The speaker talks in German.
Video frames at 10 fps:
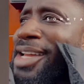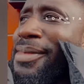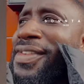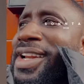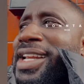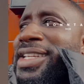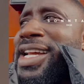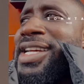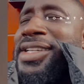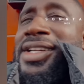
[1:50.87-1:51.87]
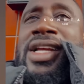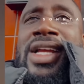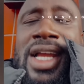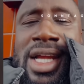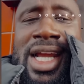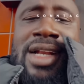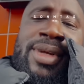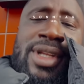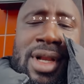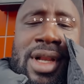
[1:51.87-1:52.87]
Immer wieder das Gleiche.
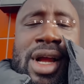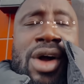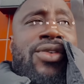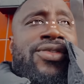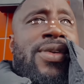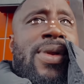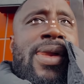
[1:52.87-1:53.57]
Geht bitte da drauf,